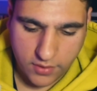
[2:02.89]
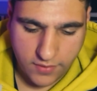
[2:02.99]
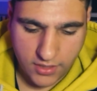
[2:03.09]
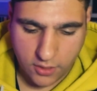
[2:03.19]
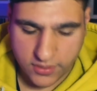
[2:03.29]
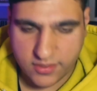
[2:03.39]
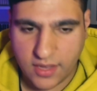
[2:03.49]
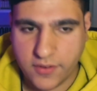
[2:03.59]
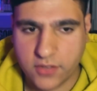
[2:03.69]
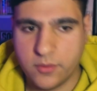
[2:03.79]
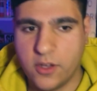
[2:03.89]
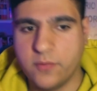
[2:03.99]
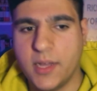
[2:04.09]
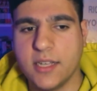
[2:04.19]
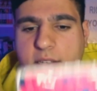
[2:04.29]
wir auf jeden Fall auf. Der ist einfach zum
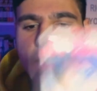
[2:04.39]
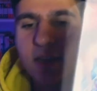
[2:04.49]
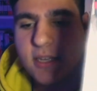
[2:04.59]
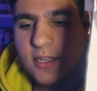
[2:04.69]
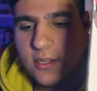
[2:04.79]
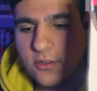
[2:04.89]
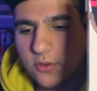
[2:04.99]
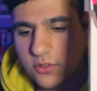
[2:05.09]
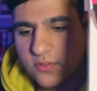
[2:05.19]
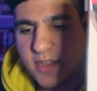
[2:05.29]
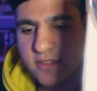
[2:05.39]
Aufmachen. Und